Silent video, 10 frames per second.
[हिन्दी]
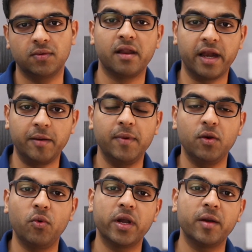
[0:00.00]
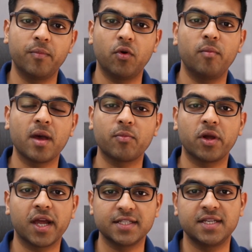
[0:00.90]
Redmi Note 8 Pro में आपको एक
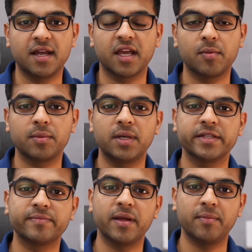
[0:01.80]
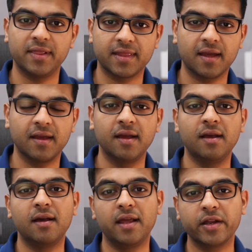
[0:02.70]
एच डी केपेबल डिस्प्ले मिलता है
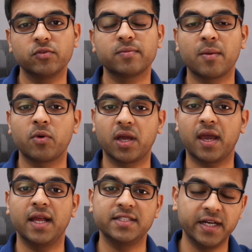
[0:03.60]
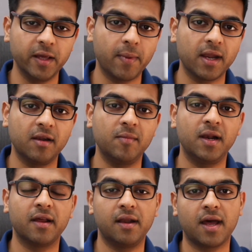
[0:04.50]
लेकिन उसमें आपको एक एल पैनल मिल
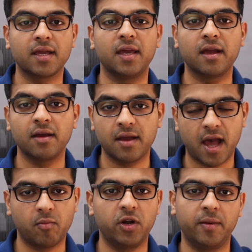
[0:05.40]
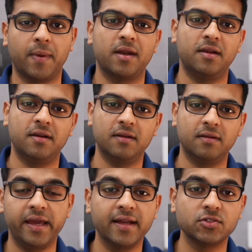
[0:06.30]
रहा है ना कि एक एमोलेट पैनल
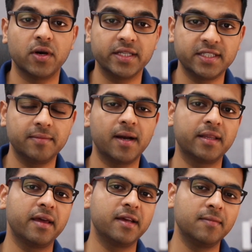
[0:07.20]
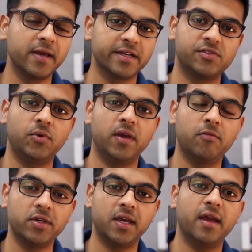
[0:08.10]
एक जो अच्छी बात है रियलमी एक्स टू की वो
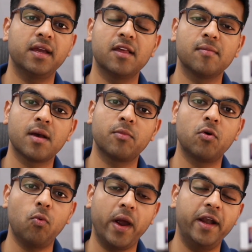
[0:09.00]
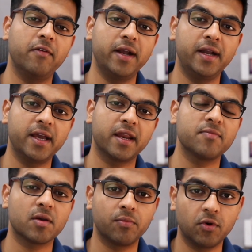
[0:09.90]
ये है कि इसमें आपको वाइड वाइड डी
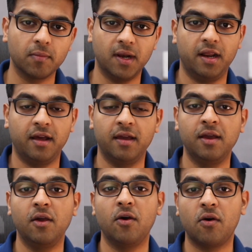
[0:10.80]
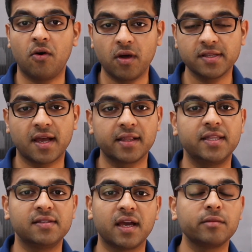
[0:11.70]
सपोर्ट मिल रहा है और साथ ही
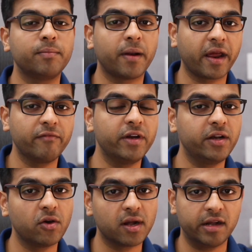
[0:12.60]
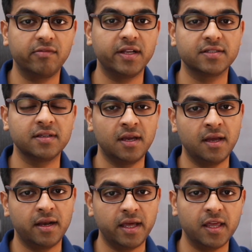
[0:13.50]
साथ प्राइम वीडियो और नेटफ्लिक्स
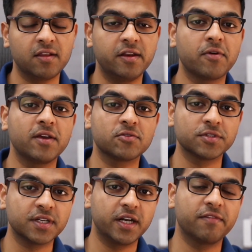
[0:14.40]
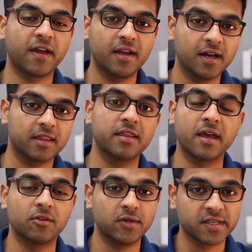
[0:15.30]
ने इस डिवाइस को सर्टिफाई कर दिया है
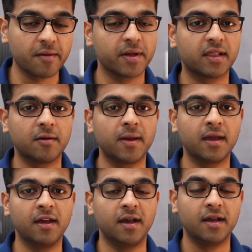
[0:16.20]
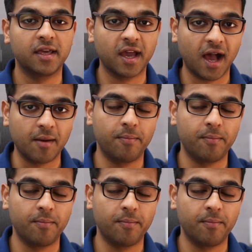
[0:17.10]
तो इसका मतलब है कि आप